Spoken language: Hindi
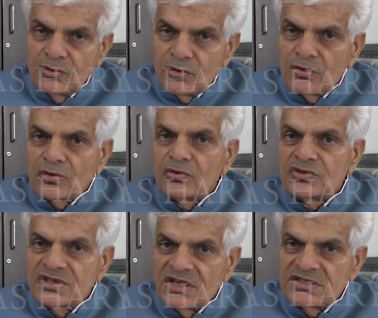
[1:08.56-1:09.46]
दो
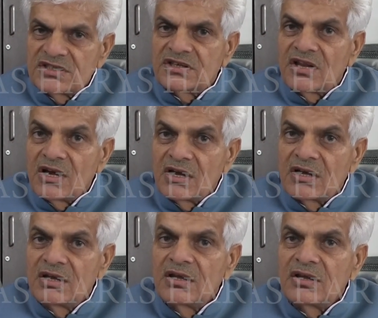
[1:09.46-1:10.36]
करोड़ छियासी लाख
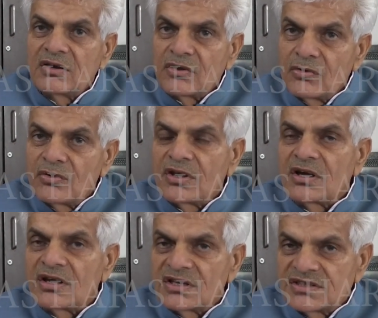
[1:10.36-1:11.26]
करोड़
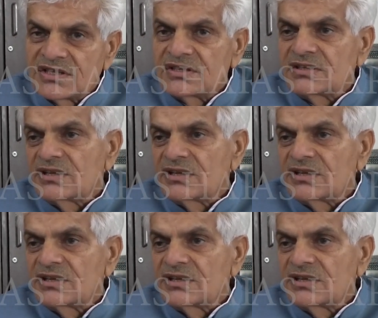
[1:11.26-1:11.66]
का कर्जा